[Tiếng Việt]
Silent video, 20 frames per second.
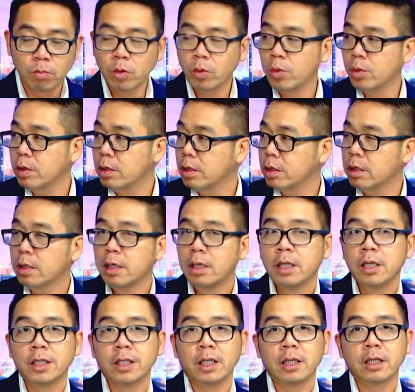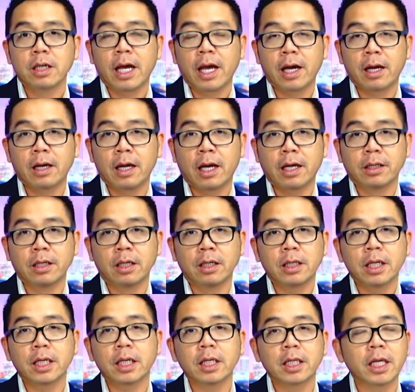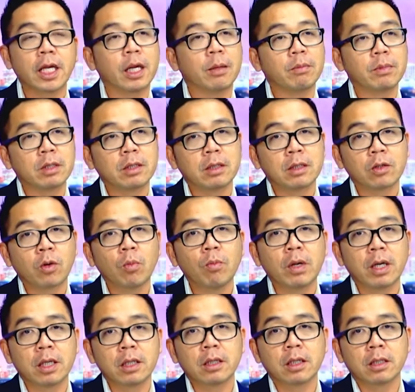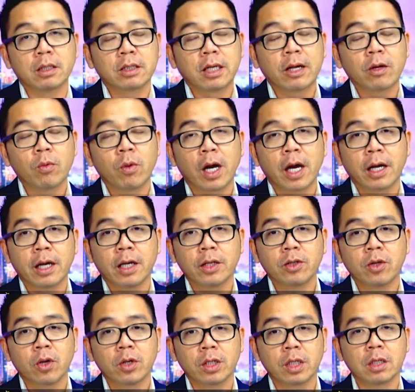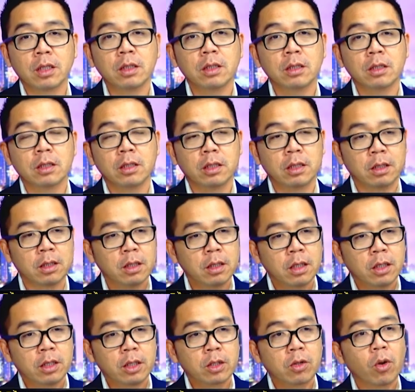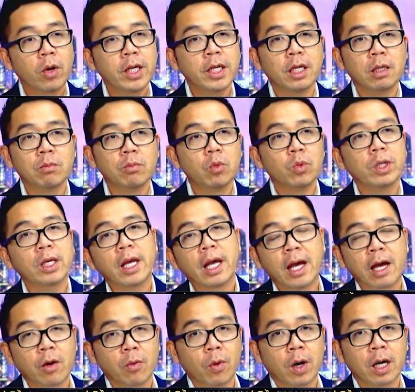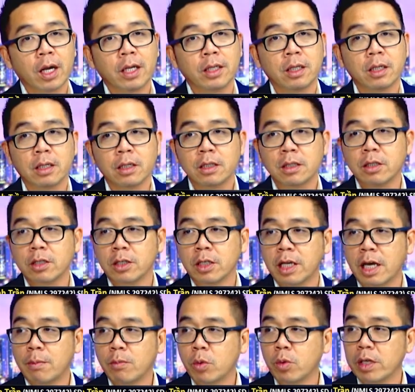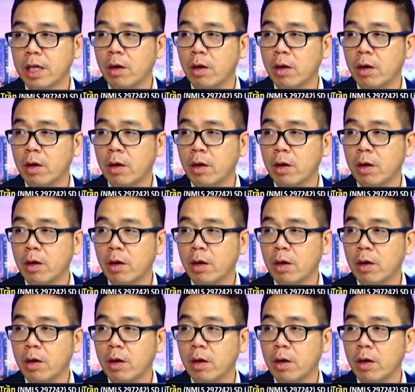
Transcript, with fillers: muốn diễn đạt là những cái kinh nghiệm của mình đã từng trải qua, để cho những người có ý định mua nhà hoặc là những người đã mua nhà